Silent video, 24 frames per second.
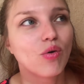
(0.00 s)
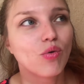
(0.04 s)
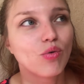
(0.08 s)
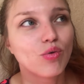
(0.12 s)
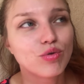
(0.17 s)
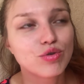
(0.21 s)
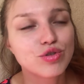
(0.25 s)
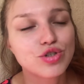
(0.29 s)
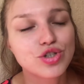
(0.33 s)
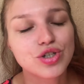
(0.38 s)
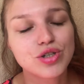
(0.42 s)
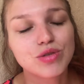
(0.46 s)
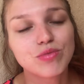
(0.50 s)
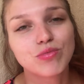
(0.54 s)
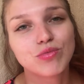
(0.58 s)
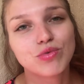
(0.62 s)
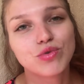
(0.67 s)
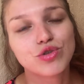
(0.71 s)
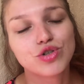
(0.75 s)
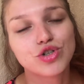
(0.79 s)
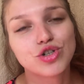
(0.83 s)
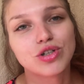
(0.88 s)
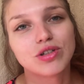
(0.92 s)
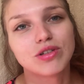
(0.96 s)
очень
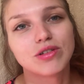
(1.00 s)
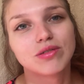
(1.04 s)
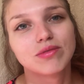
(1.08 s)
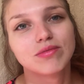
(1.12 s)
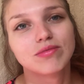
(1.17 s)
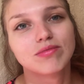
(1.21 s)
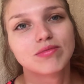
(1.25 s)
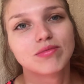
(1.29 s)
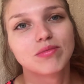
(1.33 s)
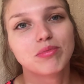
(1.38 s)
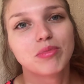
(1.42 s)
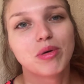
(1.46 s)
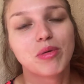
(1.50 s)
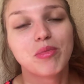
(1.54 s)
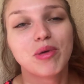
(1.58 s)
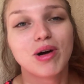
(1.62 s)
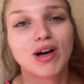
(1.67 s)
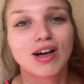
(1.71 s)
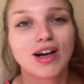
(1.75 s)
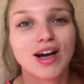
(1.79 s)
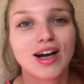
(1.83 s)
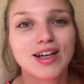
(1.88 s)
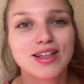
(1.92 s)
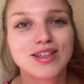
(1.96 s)
может
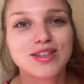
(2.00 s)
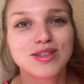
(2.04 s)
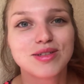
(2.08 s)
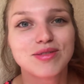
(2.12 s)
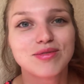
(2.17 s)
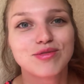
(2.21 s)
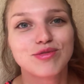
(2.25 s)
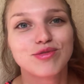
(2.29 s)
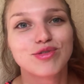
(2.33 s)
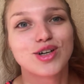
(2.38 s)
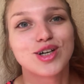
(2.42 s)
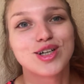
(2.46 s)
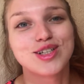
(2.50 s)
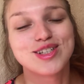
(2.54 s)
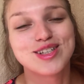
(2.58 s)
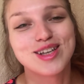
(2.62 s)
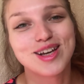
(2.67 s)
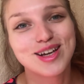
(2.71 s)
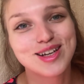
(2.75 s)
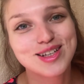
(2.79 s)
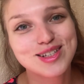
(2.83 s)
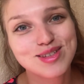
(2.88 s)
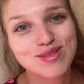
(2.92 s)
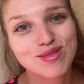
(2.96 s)
помогать
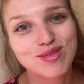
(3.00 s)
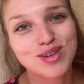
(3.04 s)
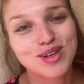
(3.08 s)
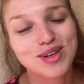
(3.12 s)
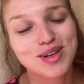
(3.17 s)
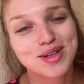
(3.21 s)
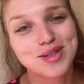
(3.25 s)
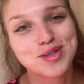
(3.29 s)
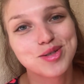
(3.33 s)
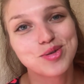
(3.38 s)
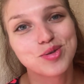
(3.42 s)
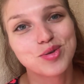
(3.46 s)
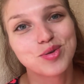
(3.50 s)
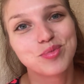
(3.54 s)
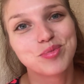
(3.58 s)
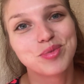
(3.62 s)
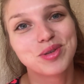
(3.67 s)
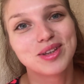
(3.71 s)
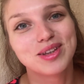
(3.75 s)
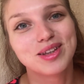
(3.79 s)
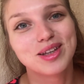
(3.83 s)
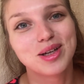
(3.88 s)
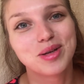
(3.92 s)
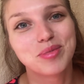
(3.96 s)
хозяйстве,
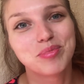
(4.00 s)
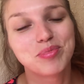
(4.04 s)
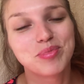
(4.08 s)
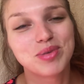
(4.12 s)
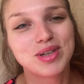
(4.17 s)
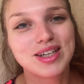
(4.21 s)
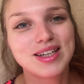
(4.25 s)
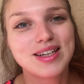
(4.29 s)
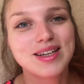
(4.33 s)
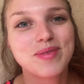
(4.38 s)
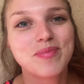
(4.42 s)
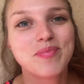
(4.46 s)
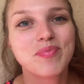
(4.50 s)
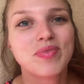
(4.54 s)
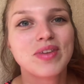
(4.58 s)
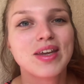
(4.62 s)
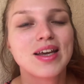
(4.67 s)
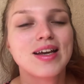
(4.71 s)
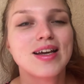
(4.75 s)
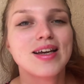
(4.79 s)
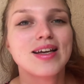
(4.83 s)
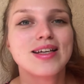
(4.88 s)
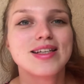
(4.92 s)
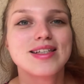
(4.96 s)
особенно при
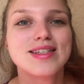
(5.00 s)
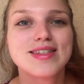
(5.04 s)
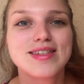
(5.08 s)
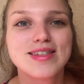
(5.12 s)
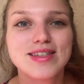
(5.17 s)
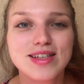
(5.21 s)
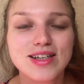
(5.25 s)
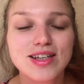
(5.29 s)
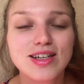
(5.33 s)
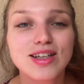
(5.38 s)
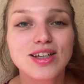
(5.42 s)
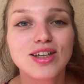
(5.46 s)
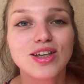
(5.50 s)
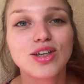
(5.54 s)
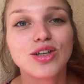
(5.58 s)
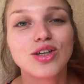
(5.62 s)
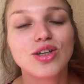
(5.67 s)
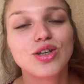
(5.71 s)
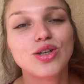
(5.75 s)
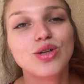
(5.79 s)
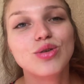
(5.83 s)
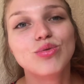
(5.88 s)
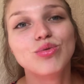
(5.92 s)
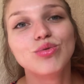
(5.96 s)
стирке
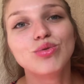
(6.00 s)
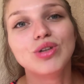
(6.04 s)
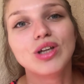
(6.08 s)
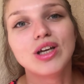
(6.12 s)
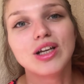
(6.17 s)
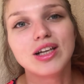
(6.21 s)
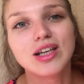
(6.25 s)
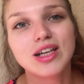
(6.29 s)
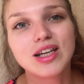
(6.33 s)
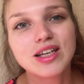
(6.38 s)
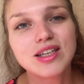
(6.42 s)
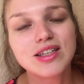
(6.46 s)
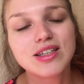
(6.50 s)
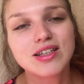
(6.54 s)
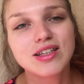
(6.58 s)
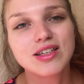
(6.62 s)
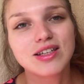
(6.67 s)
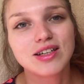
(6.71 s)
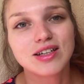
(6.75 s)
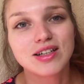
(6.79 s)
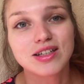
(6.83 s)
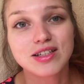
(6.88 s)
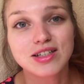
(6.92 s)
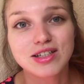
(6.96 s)
и
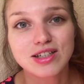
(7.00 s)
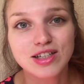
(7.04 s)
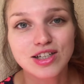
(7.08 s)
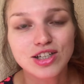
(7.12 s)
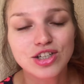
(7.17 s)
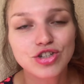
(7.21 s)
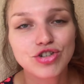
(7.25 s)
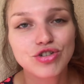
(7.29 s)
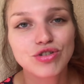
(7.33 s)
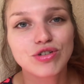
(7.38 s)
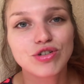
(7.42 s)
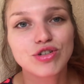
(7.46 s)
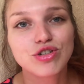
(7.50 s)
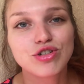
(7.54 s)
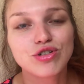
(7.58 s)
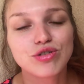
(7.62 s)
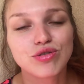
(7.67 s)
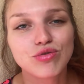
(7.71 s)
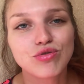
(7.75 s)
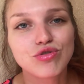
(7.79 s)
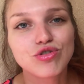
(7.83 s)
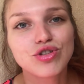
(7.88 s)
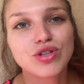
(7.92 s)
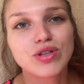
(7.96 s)
удалении различных
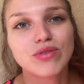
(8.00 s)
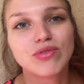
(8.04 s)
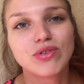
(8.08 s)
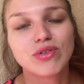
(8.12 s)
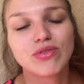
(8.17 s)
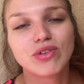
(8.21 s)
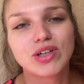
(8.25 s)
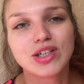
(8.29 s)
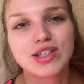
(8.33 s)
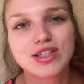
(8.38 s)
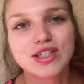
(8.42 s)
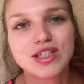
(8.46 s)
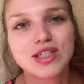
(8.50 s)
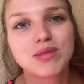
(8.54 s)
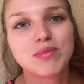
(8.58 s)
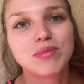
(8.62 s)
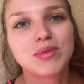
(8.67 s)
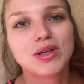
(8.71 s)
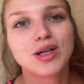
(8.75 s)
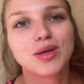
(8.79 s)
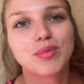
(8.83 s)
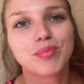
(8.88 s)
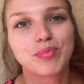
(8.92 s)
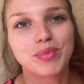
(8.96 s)
сложно
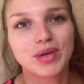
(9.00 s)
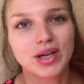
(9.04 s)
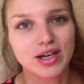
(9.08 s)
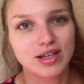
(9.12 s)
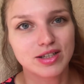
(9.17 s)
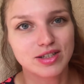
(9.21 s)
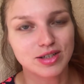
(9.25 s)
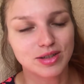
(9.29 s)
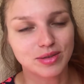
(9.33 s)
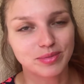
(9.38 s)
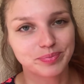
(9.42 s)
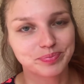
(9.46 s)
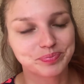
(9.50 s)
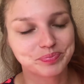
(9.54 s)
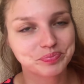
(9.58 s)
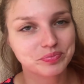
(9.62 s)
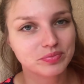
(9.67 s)
выводимых пятен.